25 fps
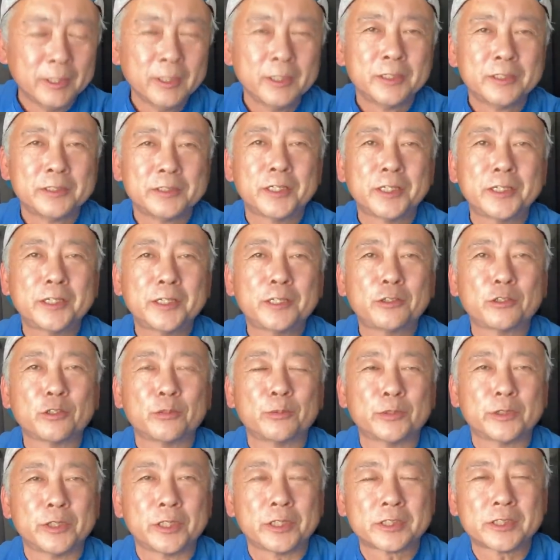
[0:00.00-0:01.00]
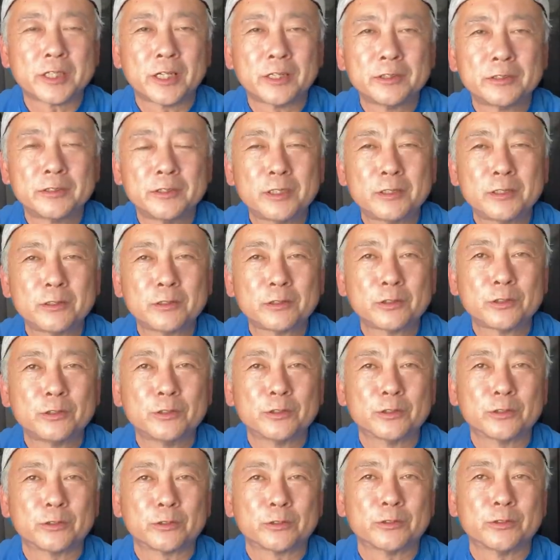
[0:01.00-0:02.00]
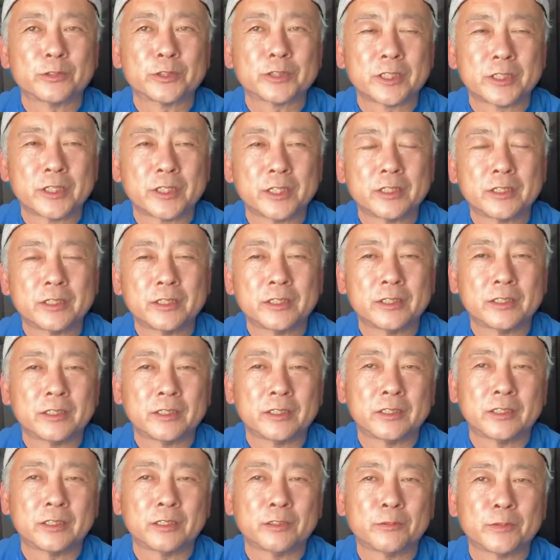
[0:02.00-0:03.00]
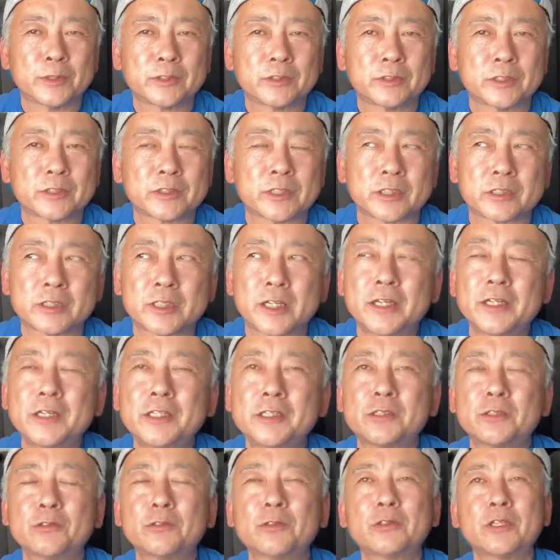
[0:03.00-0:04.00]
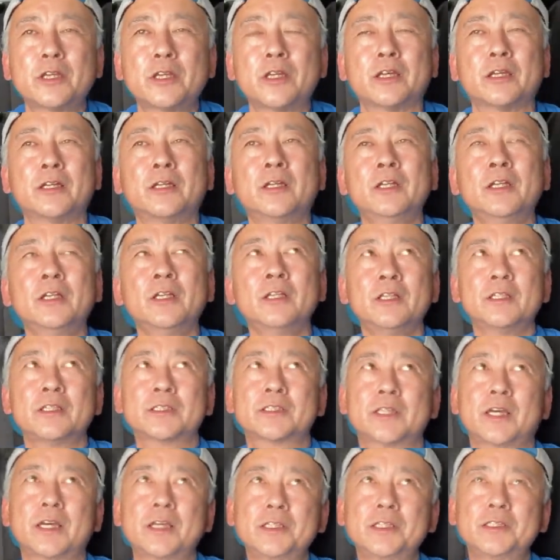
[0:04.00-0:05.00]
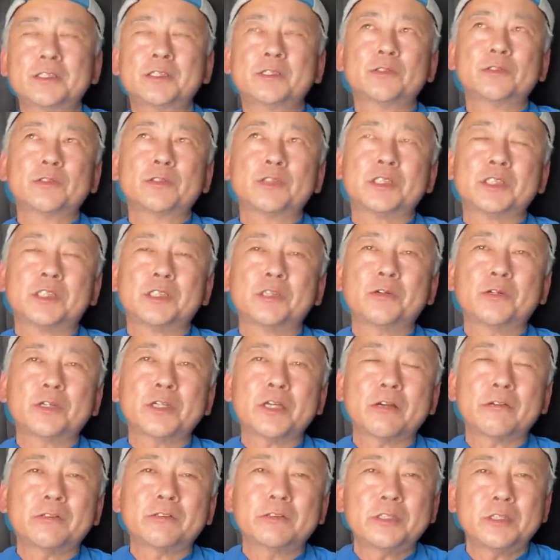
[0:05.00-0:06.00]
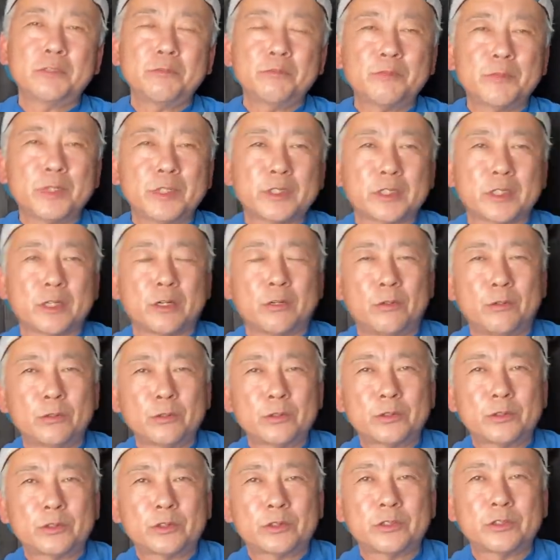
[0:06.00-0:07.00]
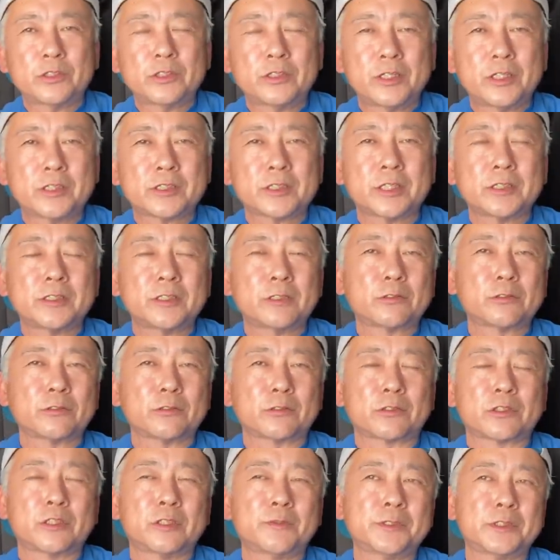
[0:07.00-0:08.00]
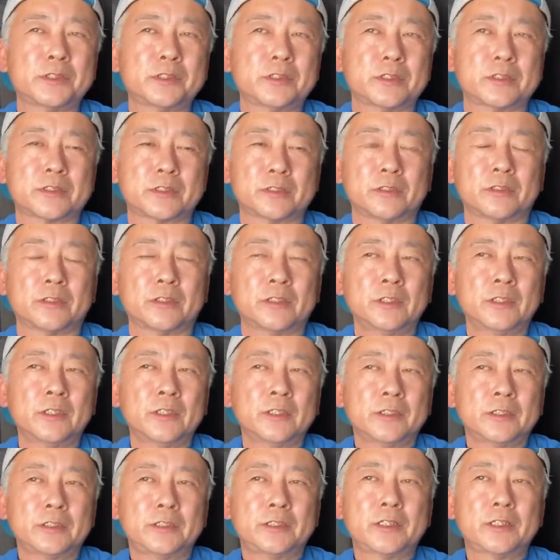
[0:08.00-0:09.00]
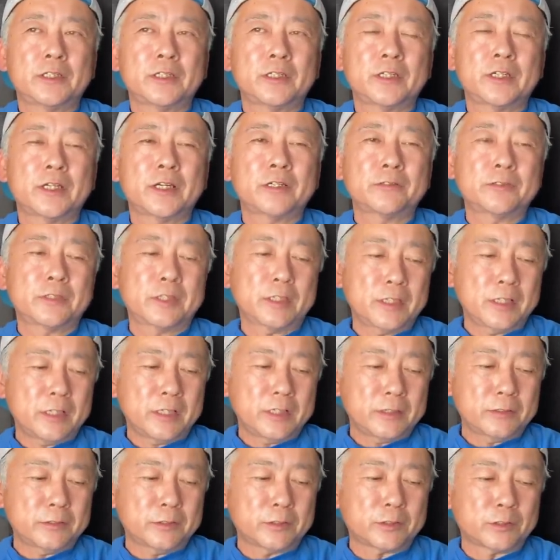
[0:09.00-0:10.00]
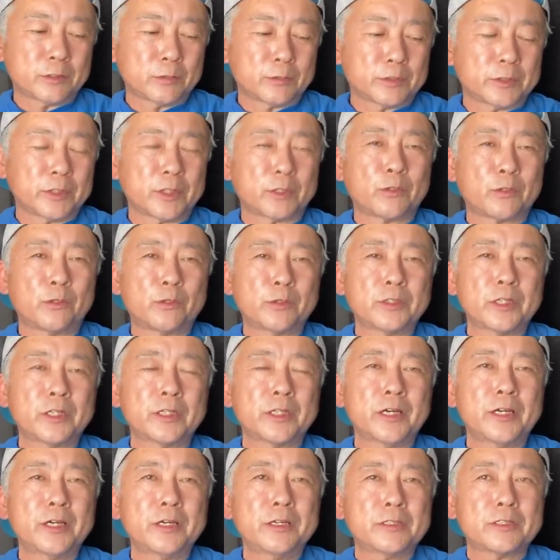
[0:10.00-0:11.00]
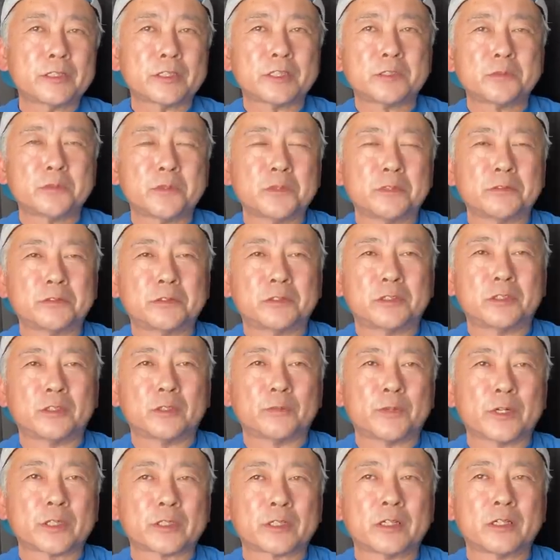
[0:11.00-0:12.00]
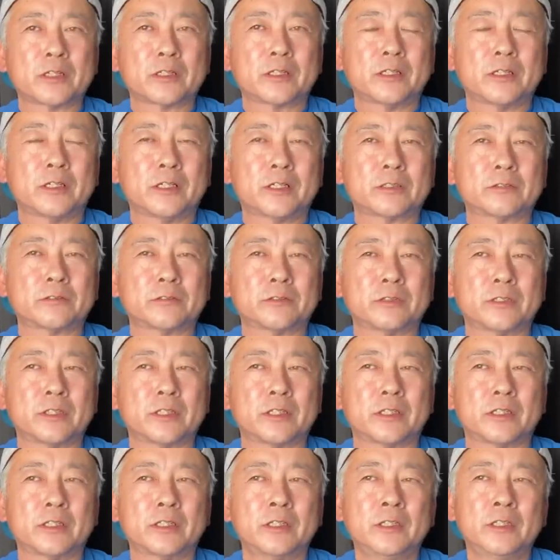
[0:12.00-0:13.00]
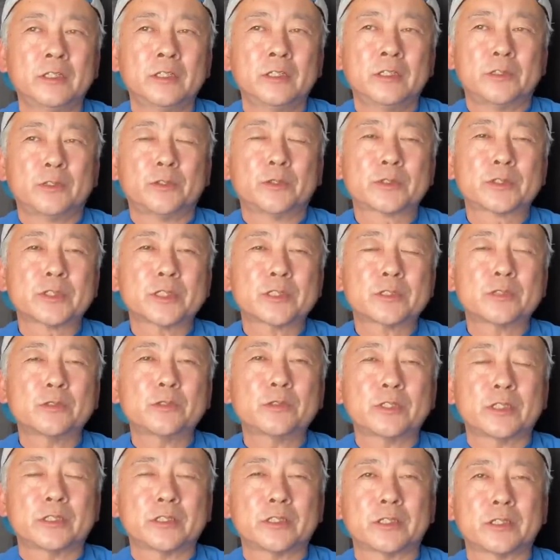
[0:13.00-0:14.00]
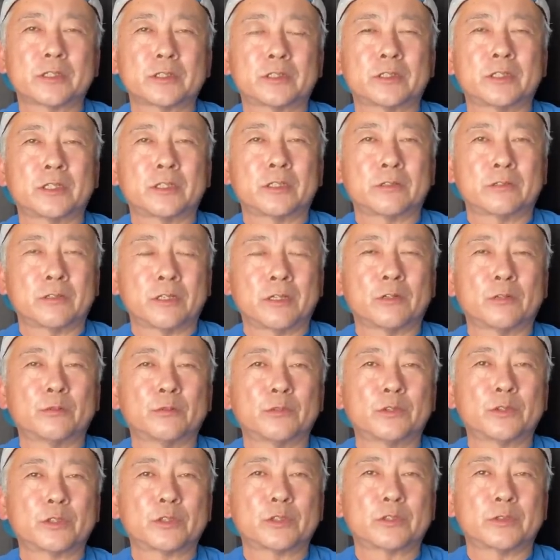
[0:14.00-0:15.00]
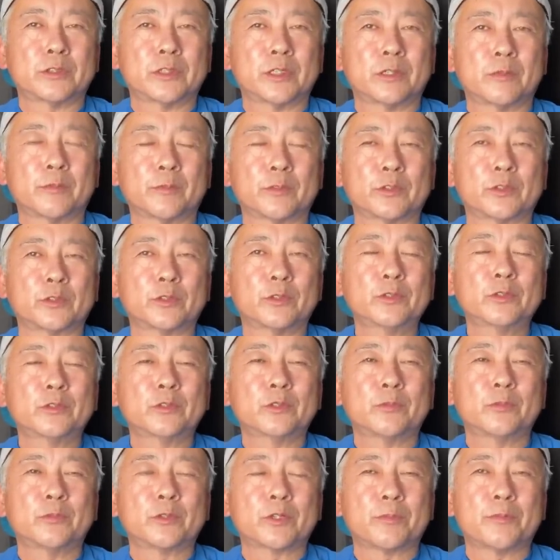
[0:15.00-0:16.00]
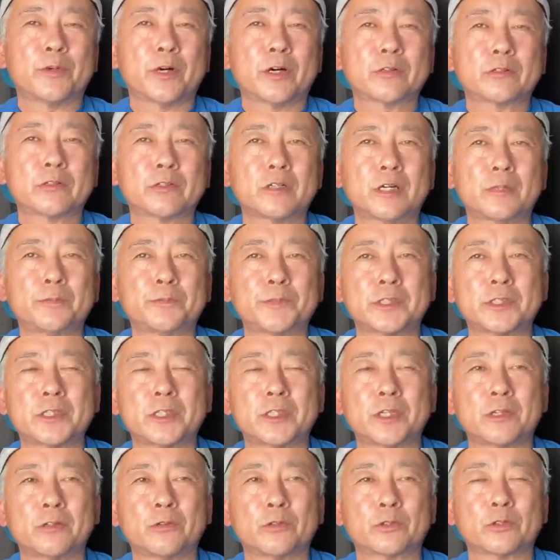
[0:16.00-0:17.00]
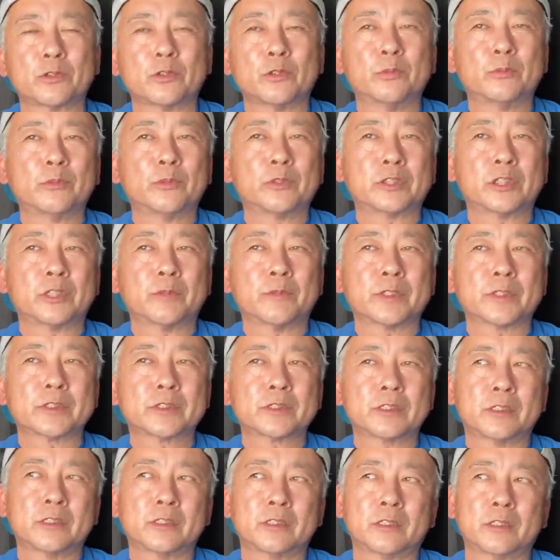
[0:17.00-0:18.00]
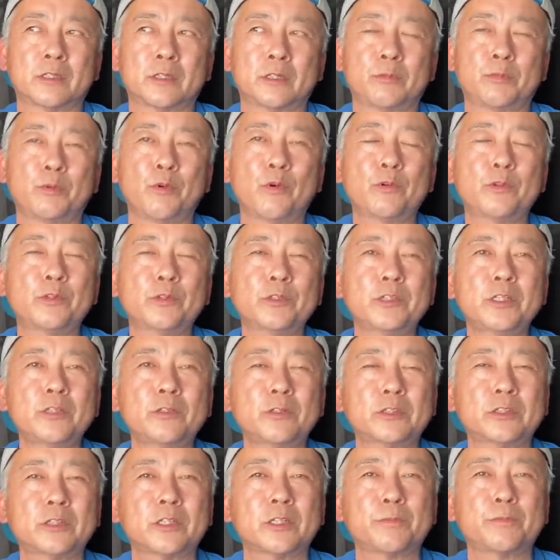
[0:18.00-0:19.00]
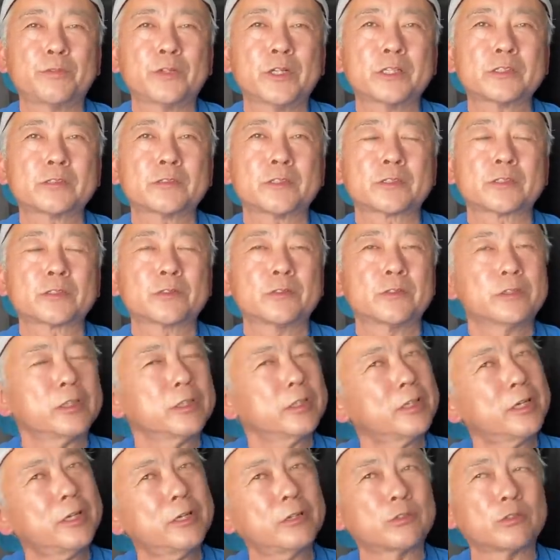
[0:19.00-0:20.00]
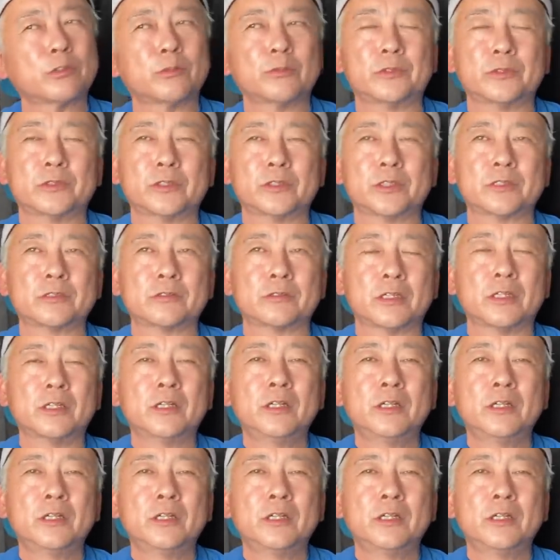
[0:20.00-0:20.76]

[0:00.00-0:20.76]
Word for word: ぜひともね、チャンネル登録をしてね、えー、お待ちください。最初のね、最初の4、500人までが本当にね、チャンネル登録厳しいんですよ。で、やる気がある人もね、ここで慣れてしまうっていうパターンがあるんで、良さそうだなってね、思う人はね、もうどんどん僕はバックアップしていこうと思ってます。えー、僕にとってプラスはそんなにないと思うんですよね。